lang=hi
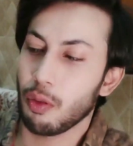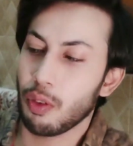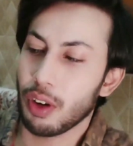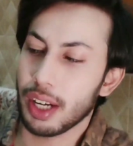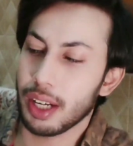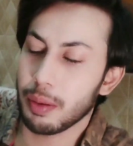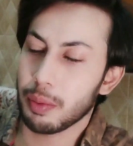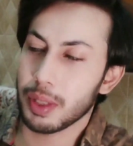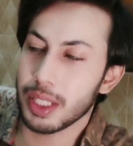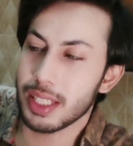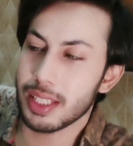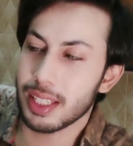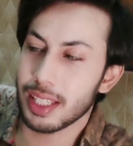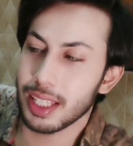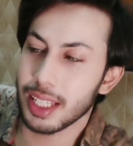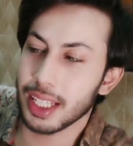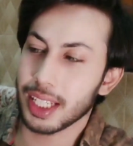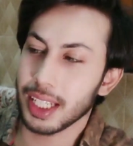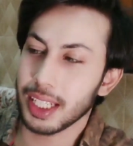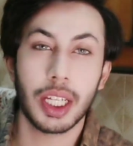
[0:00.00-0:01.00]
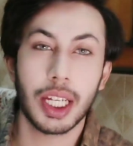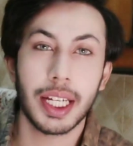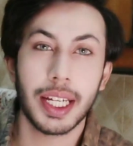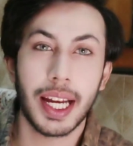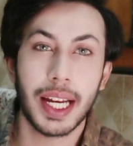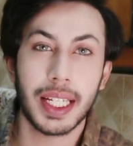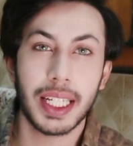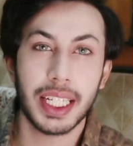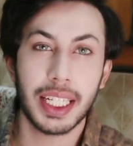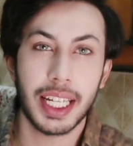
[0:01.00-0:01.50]
वाइटामिन सी के लिए
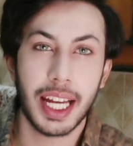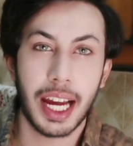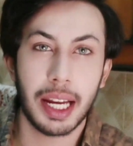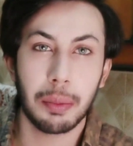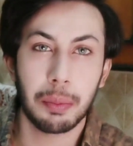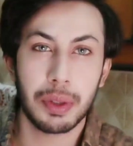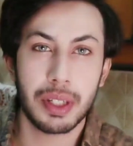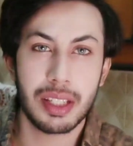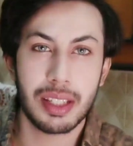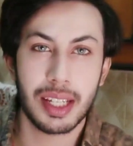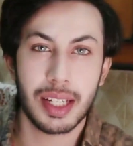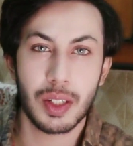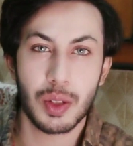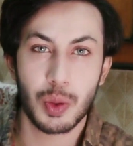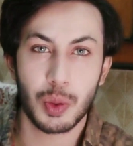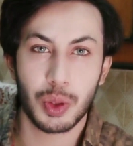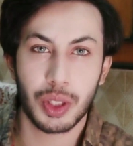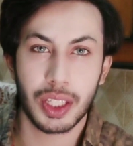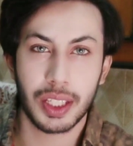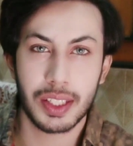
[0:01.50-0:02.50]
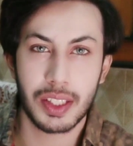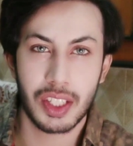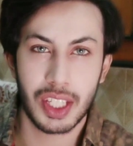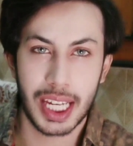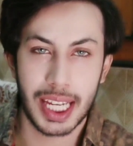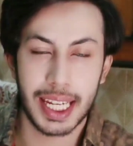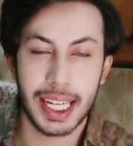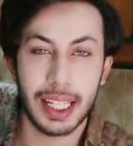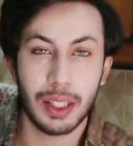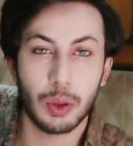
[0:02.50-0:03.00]
99% परसेंट सुथिंग
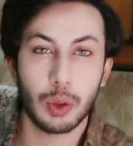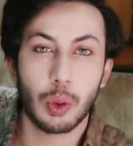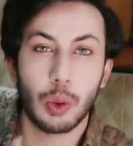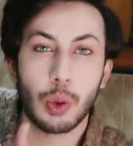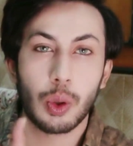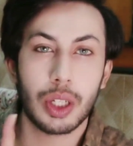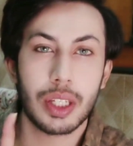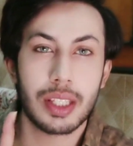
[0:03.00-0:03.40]
जेल है तो